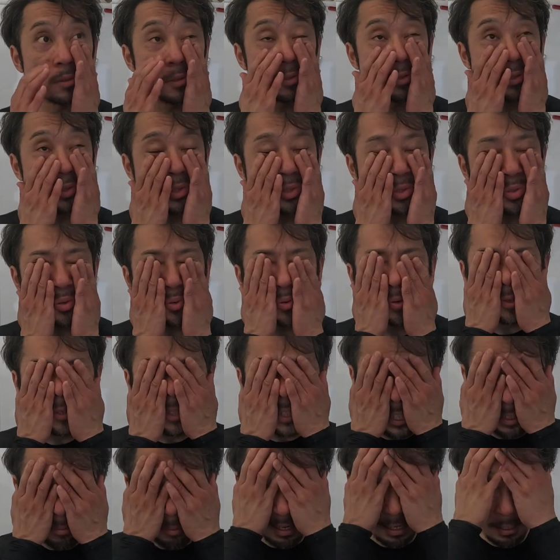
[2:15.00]
もそう
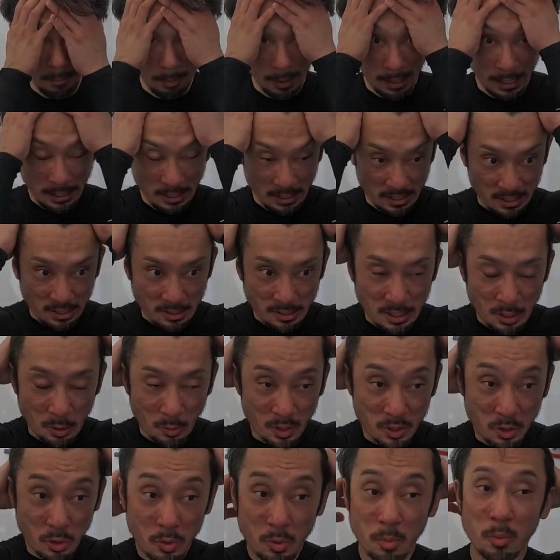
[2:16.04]
ですね、まあ、やっぱ暑い
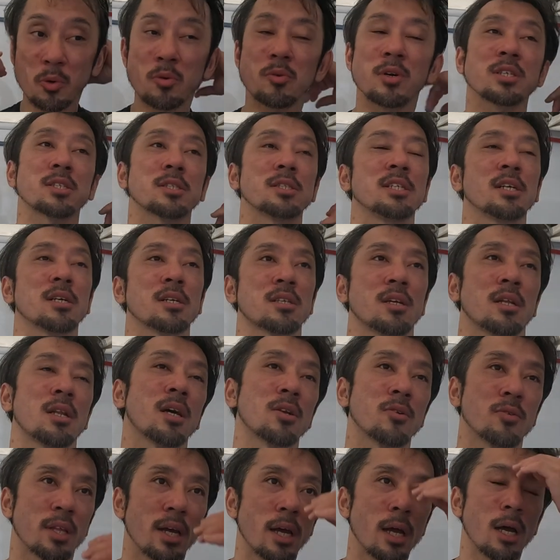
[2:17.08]
のがちょっと僕は苦手
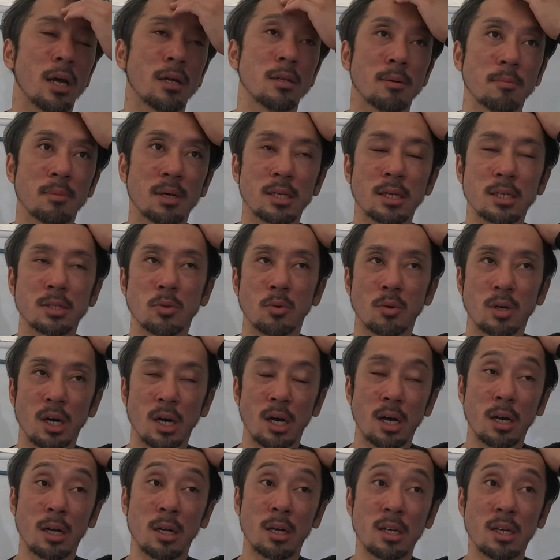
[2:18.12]
なので、まあ、なんと
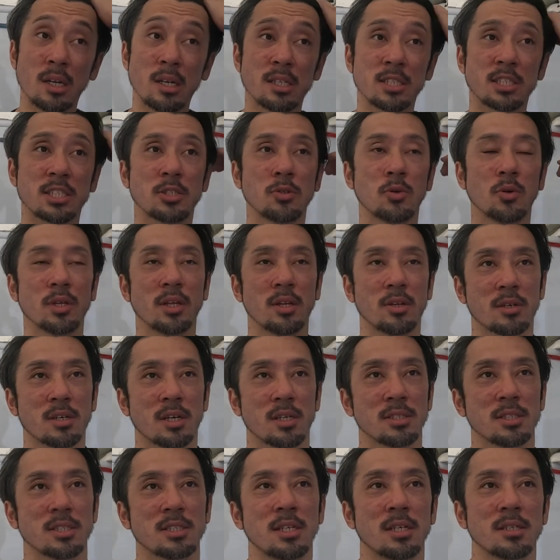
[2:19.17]
かしのいでる
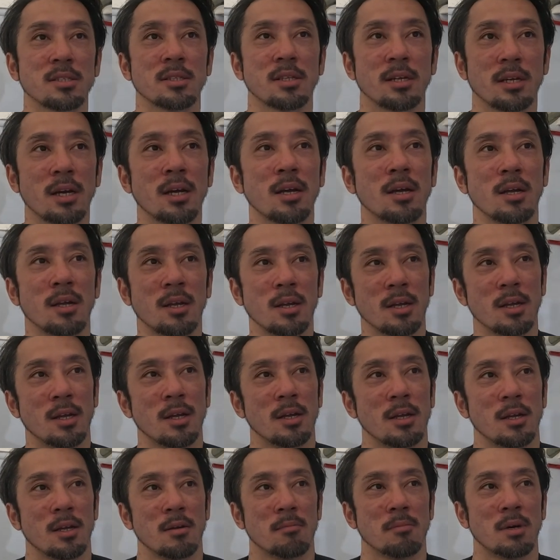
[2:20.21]
感じなんで、
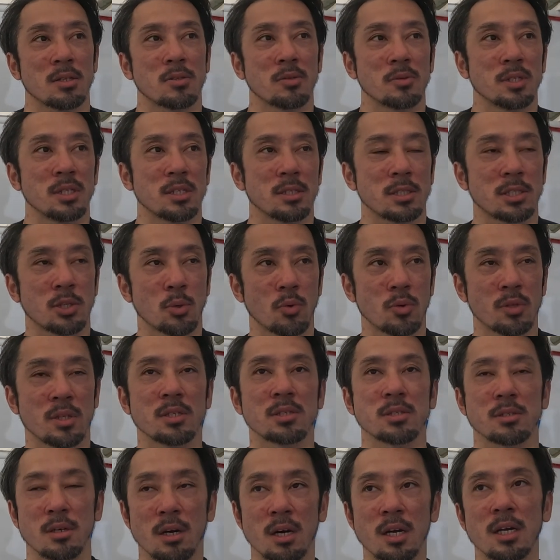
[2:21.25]
まあ、あと2走
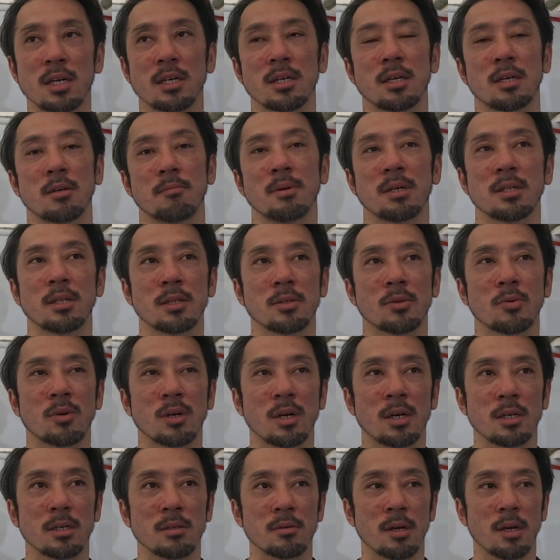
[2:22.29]
ですか、まあ、なんと
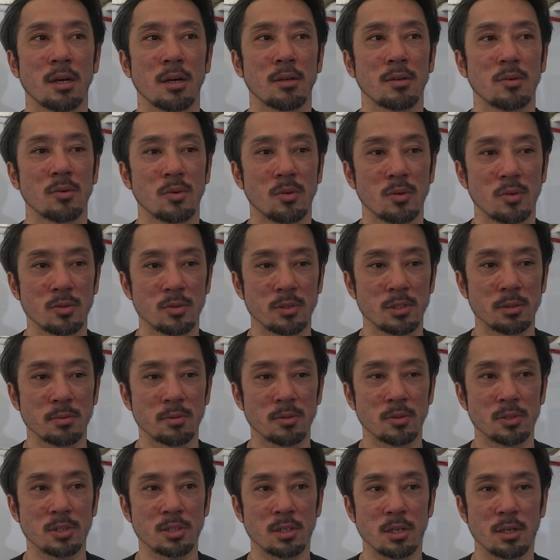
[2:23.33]
か、あのー、自
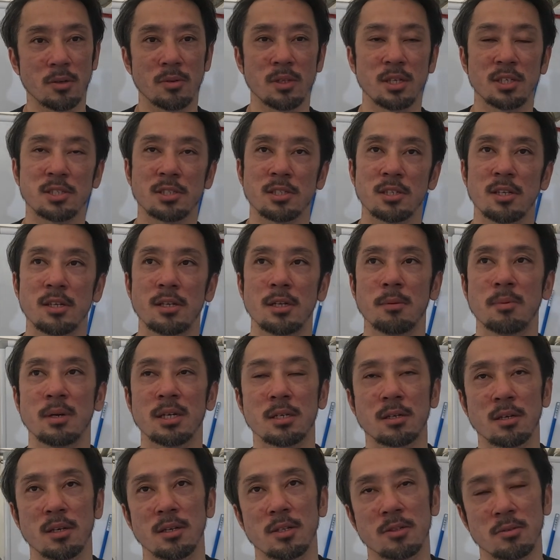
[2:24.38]
分の力を出し切れれ
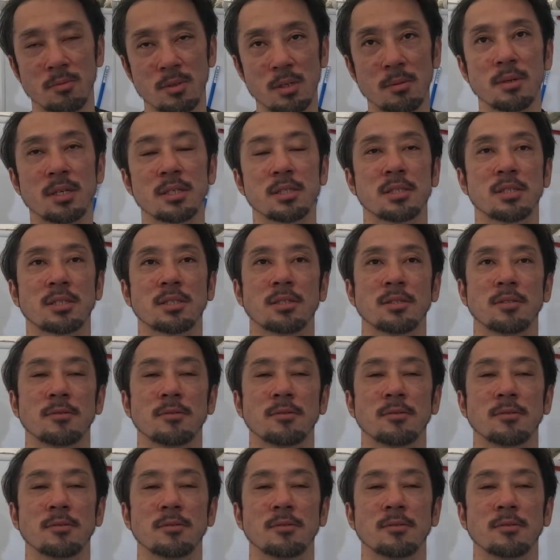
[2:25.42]
ばいいかなと思いま